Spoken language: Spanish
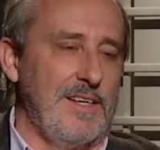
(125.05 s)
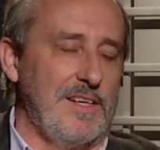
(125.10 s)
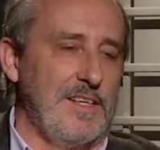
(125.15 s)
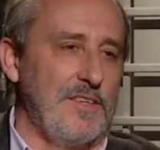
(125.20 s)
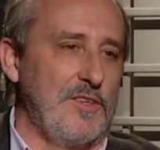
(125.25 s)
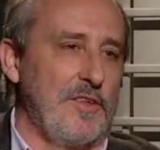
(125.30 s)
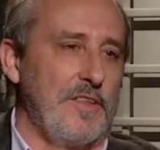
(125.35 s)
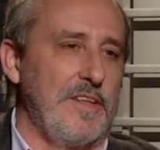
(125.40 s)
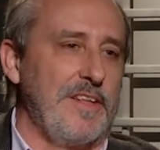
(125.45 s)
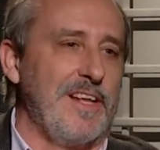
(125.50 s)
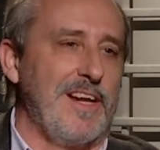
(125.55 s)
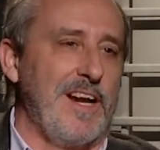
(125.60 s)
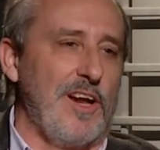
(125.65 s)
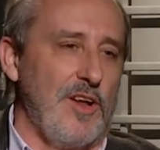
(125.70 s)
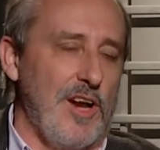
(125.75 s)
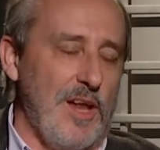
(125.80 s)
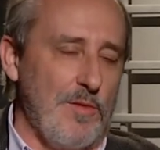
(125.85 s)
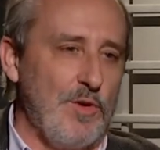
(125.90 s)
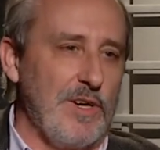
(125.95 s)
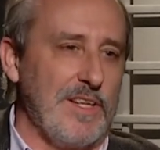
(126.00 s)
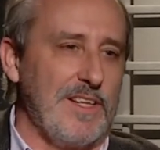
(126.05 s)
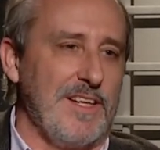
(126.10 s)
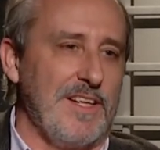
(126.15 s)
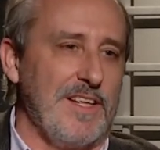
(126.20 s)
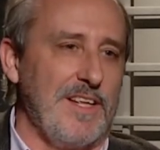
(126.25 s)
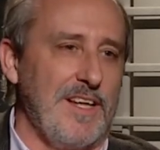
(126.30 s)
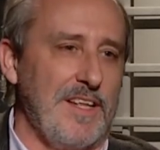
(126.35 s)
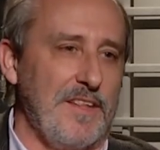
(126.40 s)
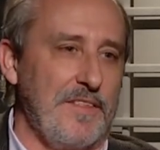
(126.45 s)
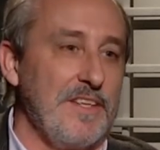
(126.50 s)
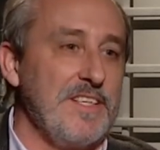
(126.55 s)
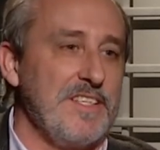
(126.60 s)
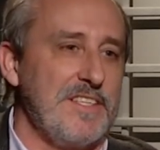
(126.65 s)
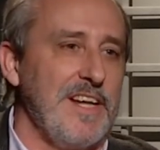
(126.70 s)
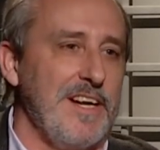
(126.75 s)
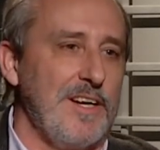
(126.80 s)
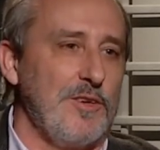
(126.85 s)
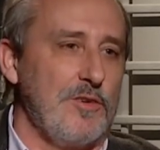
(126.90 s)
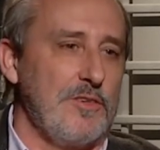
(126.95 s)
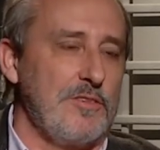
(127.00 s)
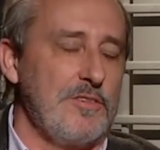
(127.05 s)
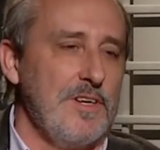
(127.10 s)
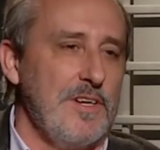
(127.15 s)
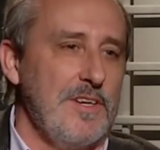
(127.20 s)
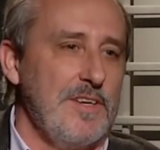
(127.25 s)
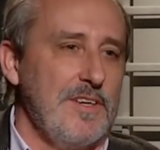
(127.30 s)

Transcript: quinto centenario de la muerte de Cisneros.